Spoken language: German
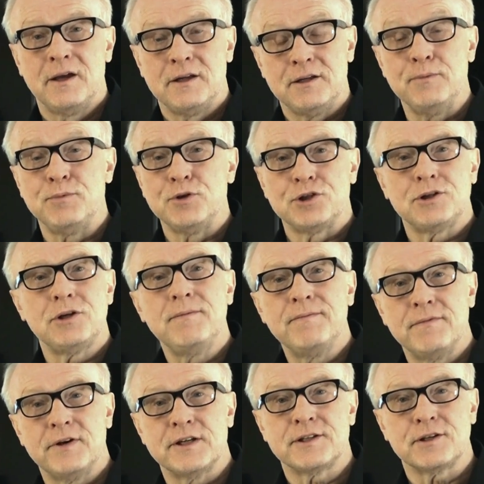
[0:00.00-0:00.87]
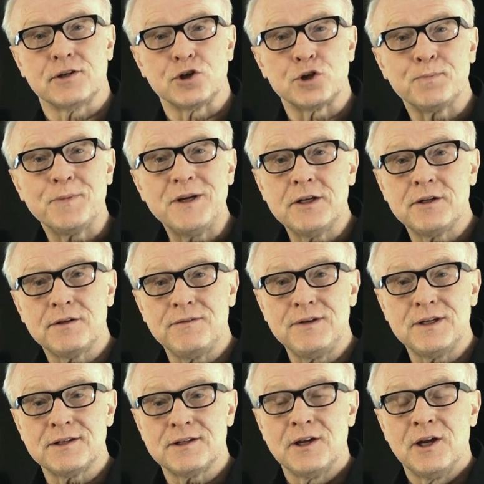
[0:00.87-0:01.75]
die bestimmen, was gespielt
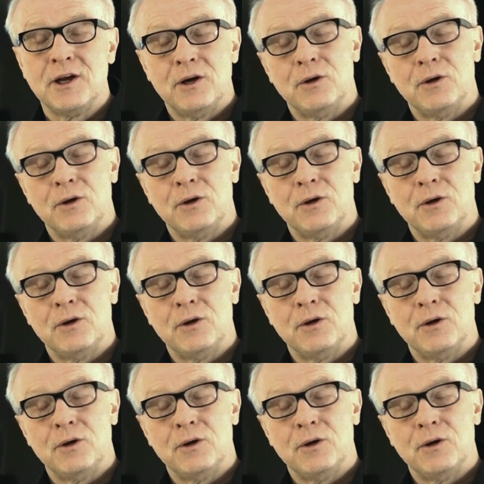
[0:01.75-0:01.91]
wird